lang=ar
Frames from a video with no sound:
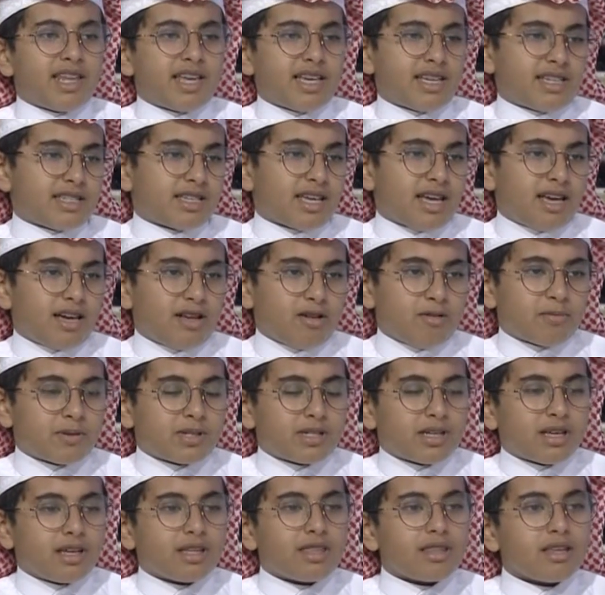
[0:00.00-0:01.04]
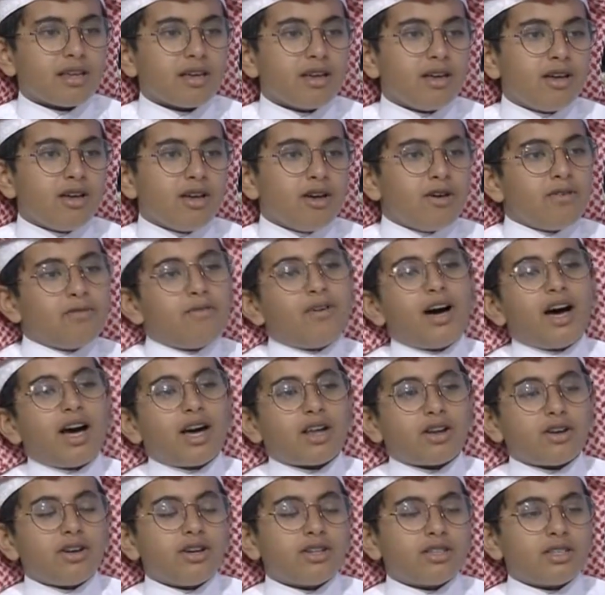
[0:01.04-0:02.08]
لي سهل وبسيط
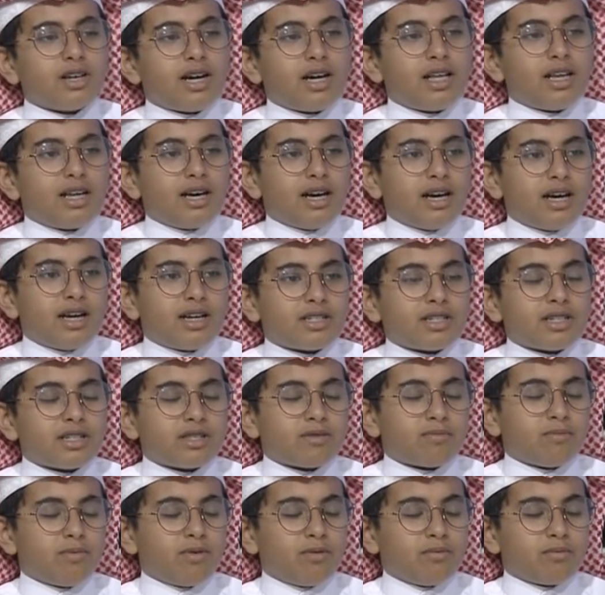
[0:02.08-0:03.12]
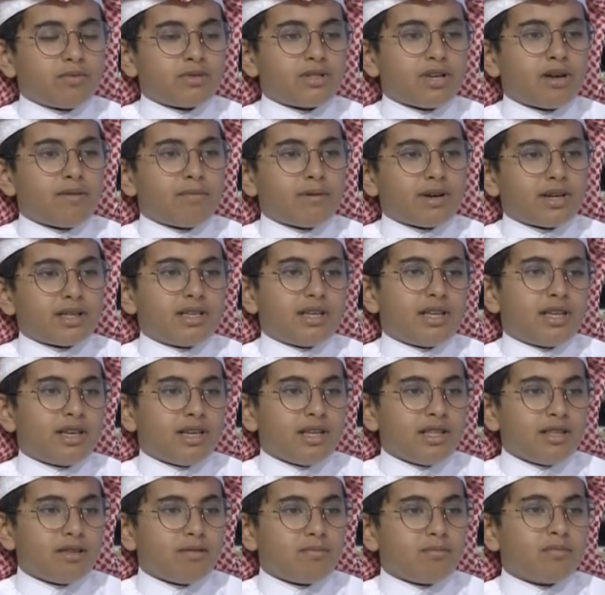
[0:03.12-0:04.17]
فرحت على شو اسمه مسابقه
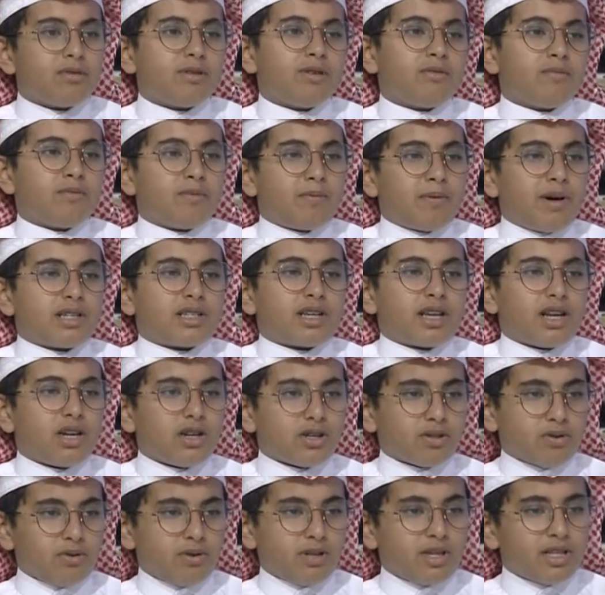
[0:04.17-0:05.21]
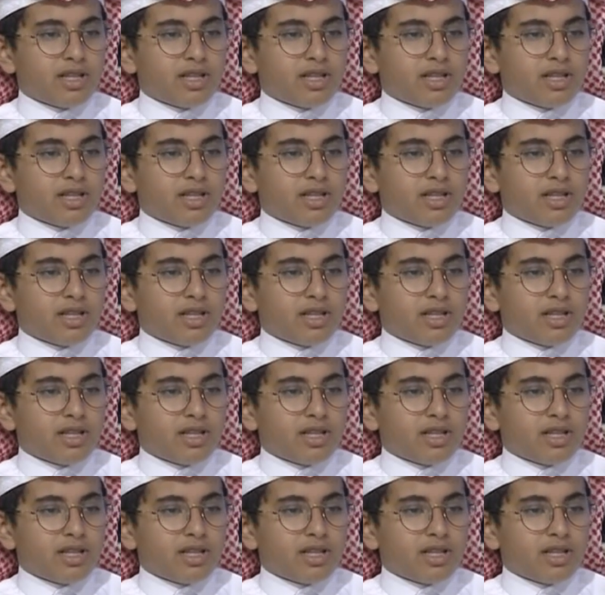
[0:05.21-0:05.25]
الهند مباشره على طول